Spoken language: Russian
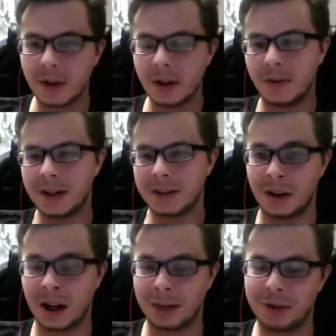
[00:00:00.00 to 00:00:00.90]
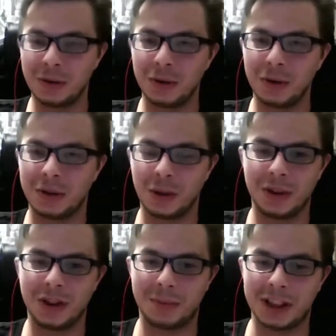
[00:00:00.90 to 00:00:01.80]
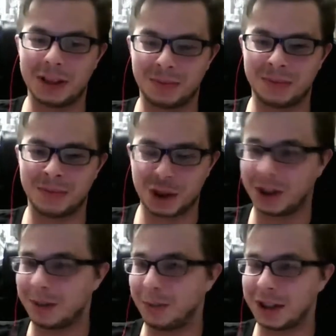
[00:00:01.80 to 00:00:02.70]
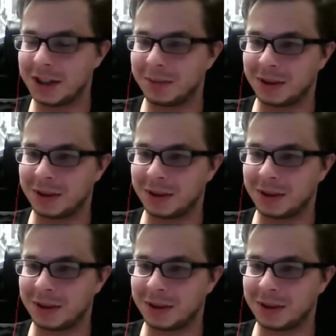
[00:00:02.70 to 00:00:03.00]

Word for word: вас копируют, и у них при этом ничего не получается,